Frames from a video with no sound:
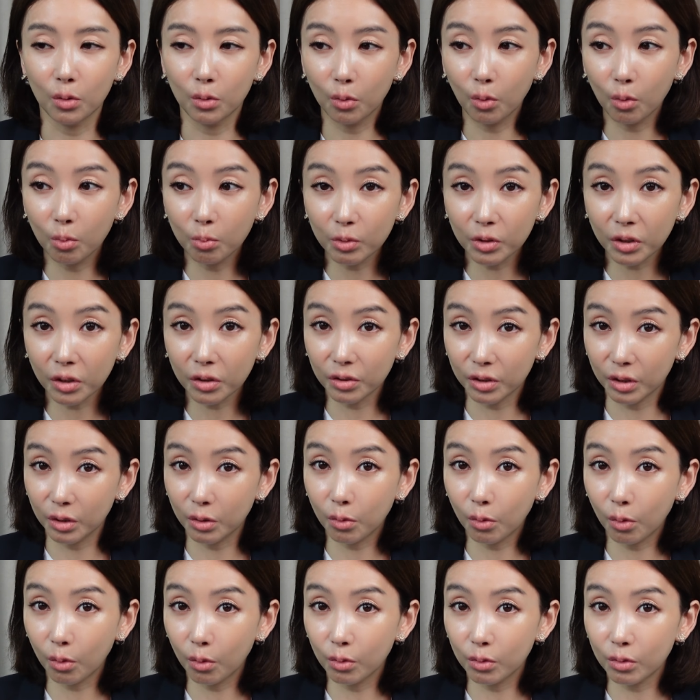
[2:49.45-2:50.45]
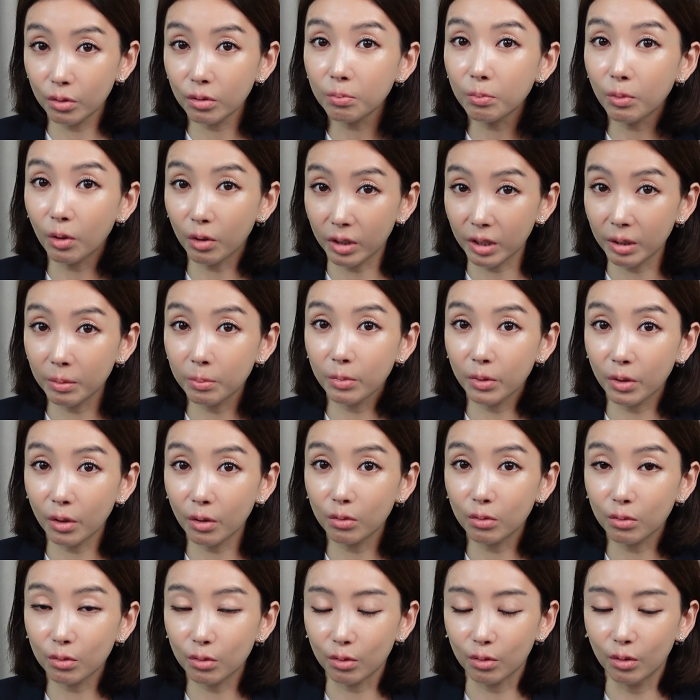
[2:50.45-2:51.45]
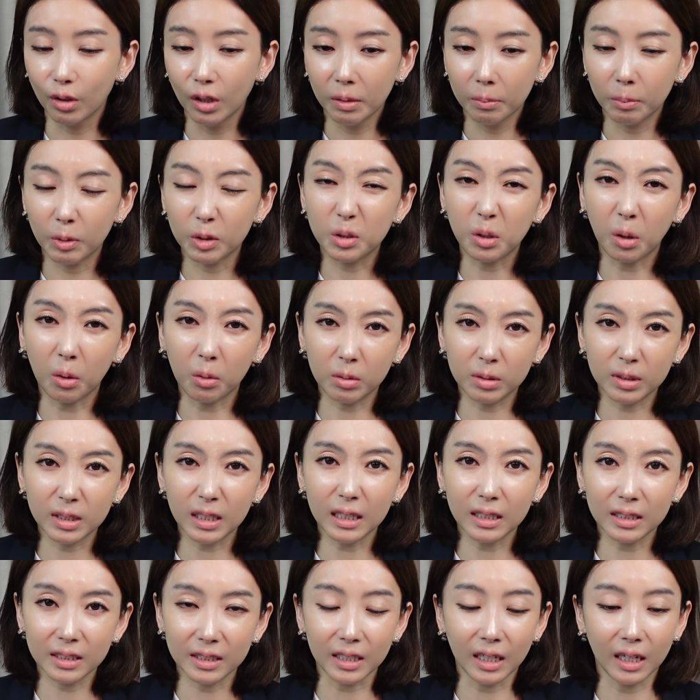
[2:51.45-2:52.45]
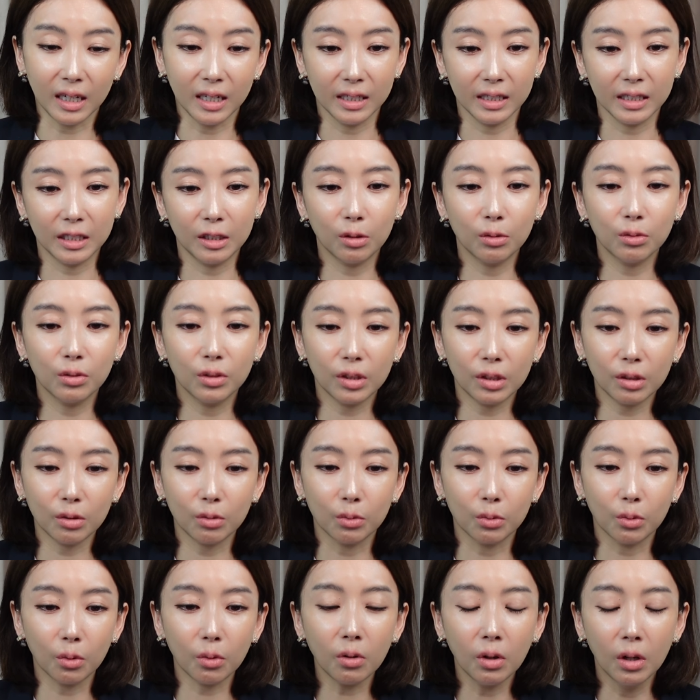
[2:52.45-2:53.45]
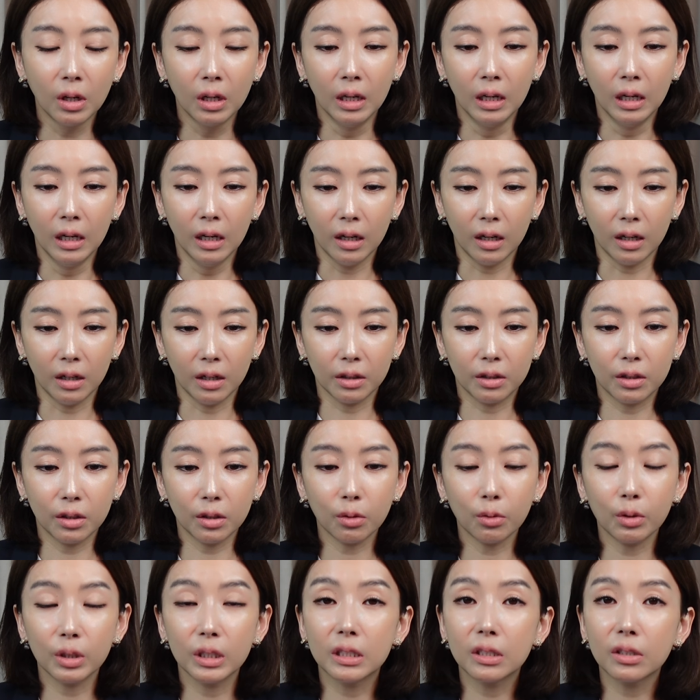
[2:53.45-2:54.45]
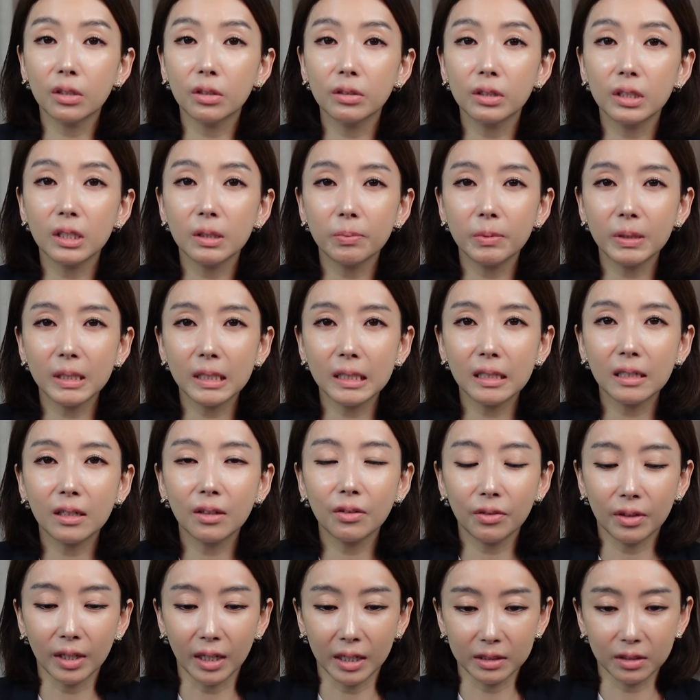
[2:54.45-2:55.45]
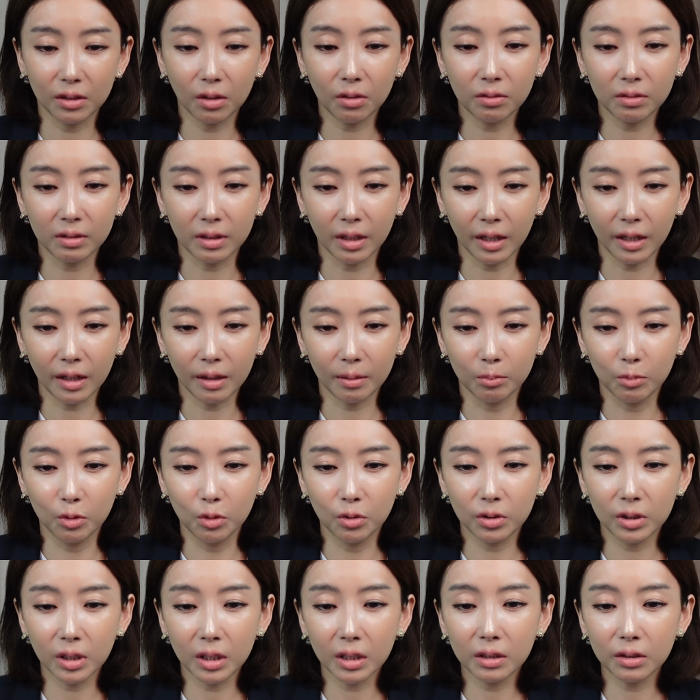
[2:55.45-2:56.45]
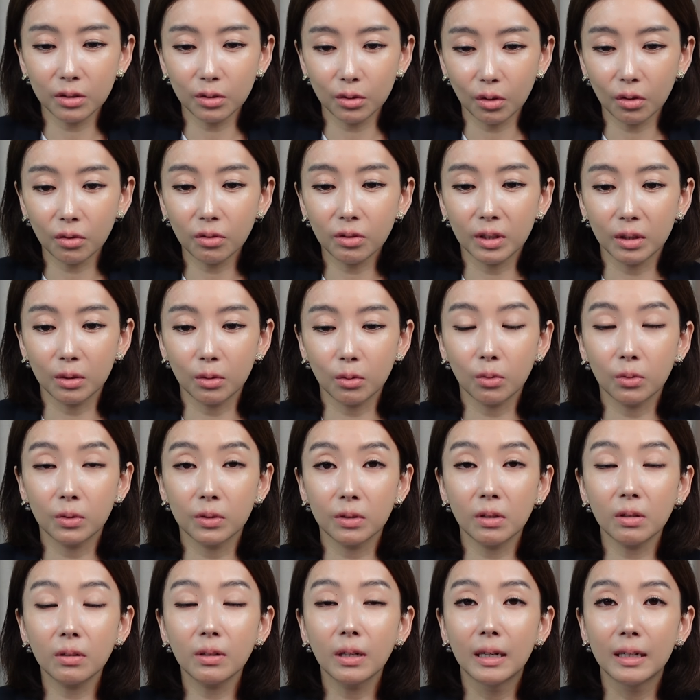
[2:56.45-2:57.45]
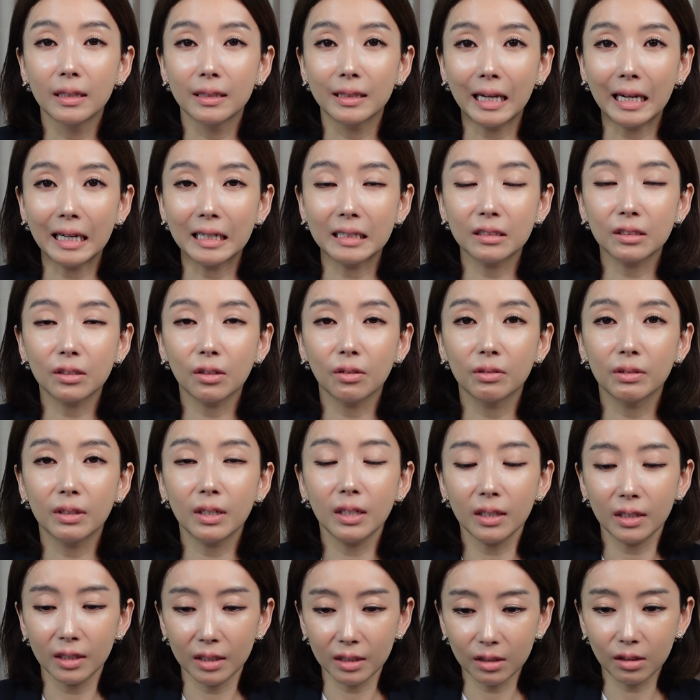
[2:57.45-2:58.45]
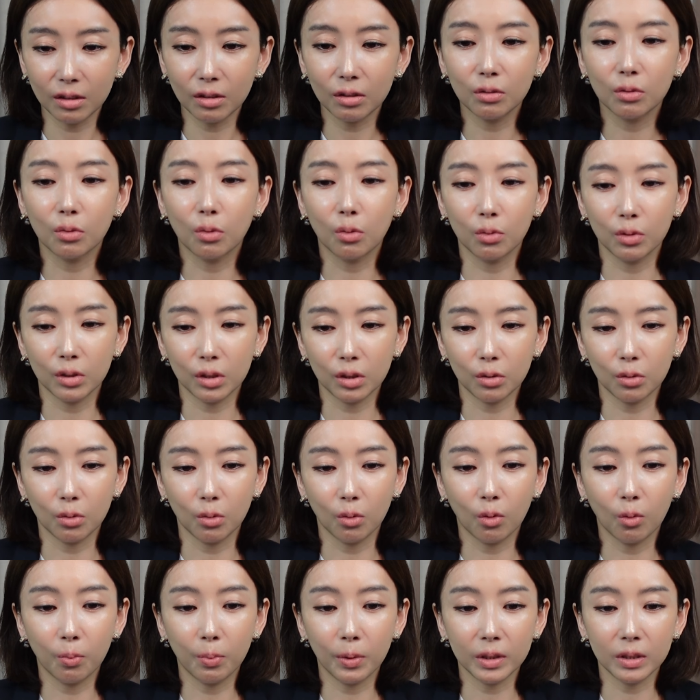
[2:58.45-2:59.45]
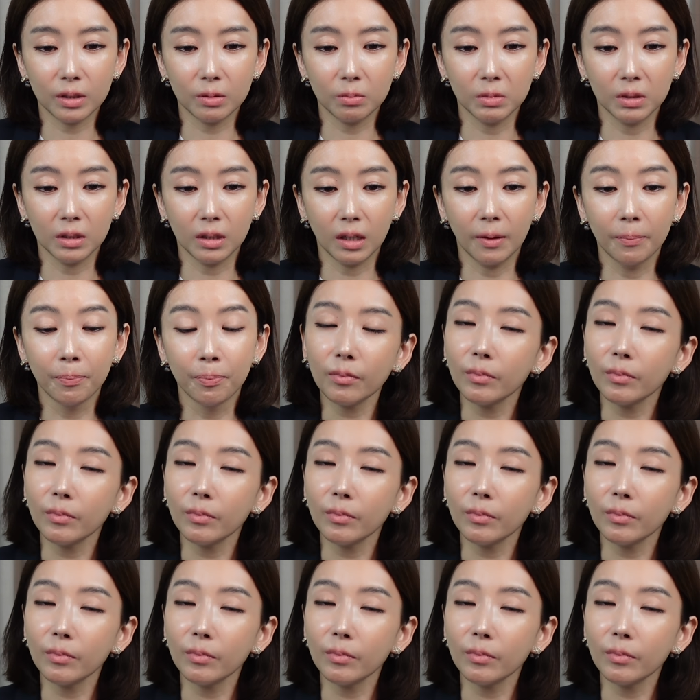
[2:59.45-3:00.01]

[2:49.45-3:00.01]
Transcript: 노무현 이코르 뭐 김경수 뭐 적장자 이런 식으로 어 그리고 2017년 대선 때 문재인 전 대통령 당선의 1등 공신으로 꼽혔습니다.